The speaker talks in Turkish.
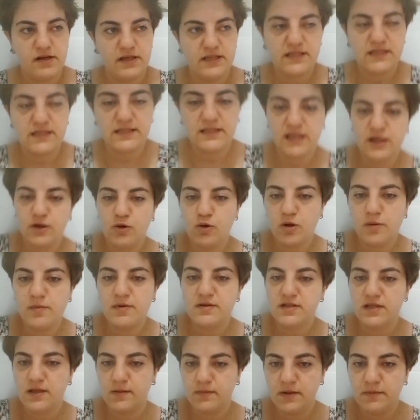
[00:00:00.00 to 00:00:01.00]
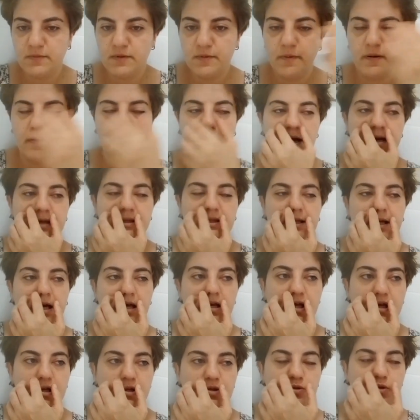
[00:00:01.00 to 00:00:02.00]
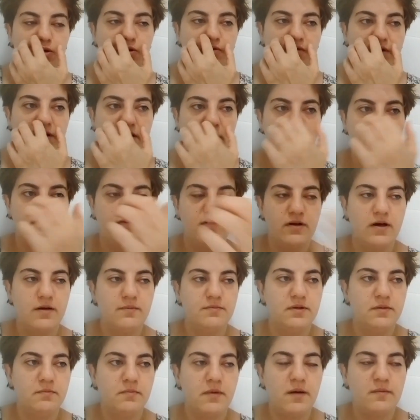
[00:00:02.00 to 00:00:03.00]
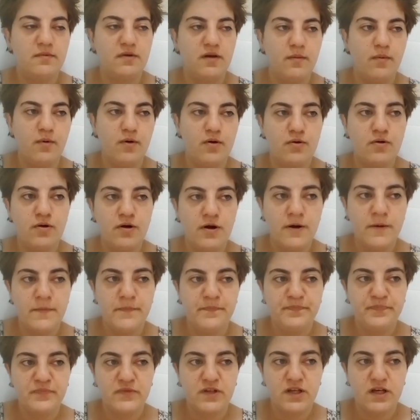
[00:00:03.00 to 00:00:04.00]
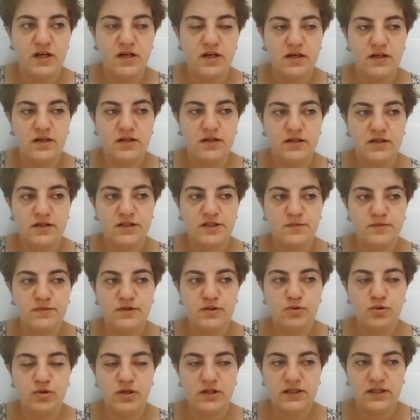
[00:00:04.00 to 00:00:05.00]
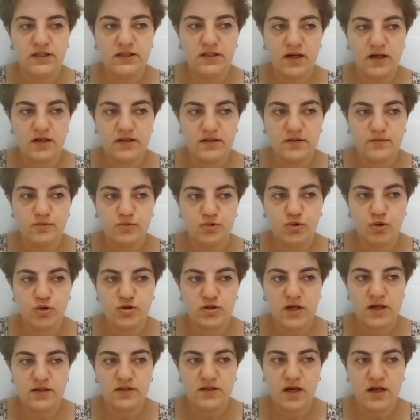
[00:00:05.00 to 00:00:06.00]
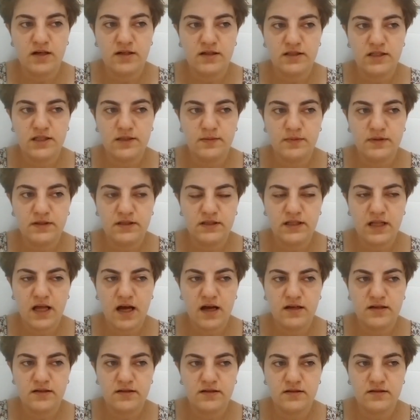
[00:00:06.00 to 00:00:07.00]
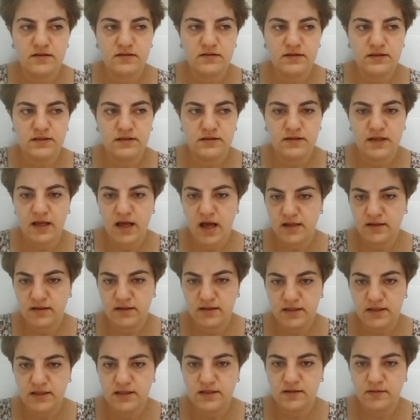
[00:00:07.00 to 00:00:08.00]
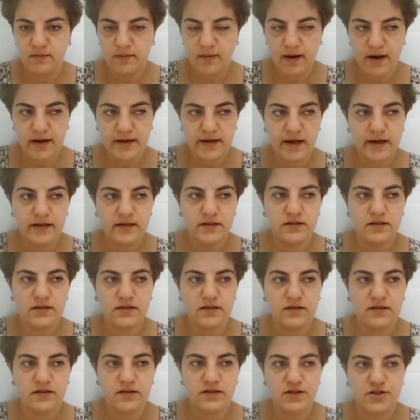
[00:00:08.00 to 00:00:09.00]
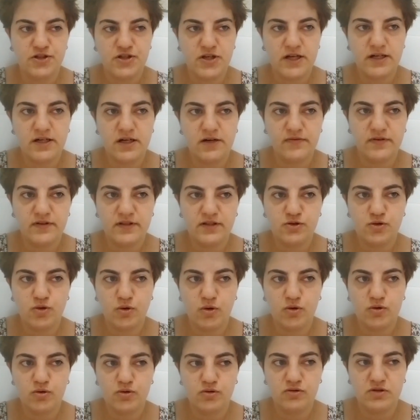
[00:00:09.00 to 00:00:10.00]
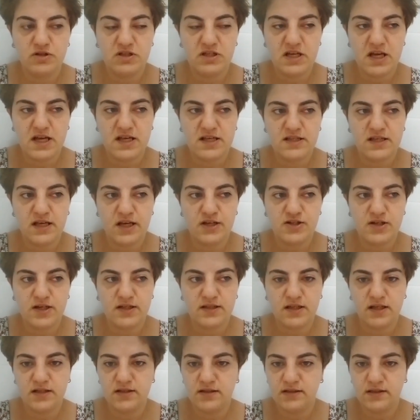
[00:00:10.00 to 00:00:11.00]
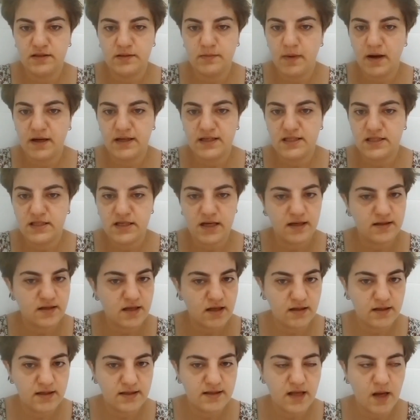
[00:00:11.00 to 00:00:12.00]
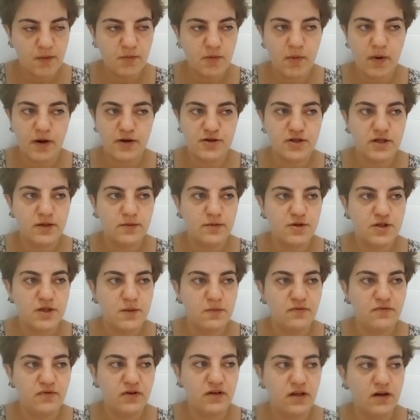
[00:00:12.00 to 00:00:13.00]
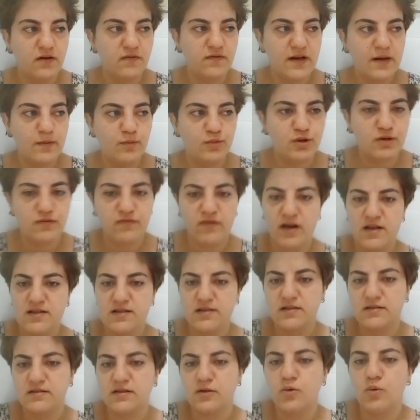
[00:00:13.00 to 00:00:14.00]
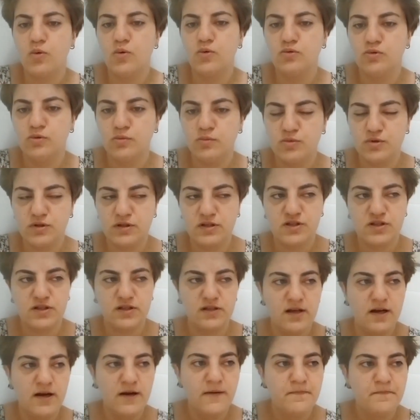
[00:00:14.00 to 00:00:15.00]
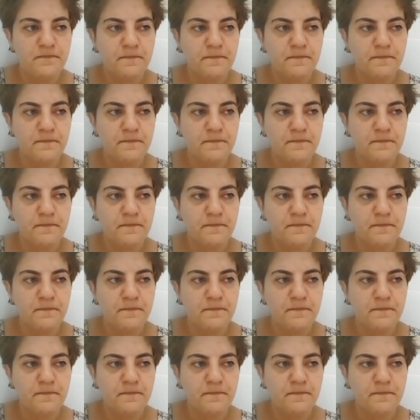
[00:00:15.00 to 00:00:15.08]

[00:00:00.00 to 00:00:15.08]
eski değeri olmasa bile bir paraydı yani az çok falan filan bilmem ne bok. E, şimdi düne kadar bu 90'lar 2000'lerden itibaren e, şey kafası çok niyeyse enjekte edildi. Belki siyasal İslam mı başka bir şey mi falan filan mütevazılıktan öldüğümüz için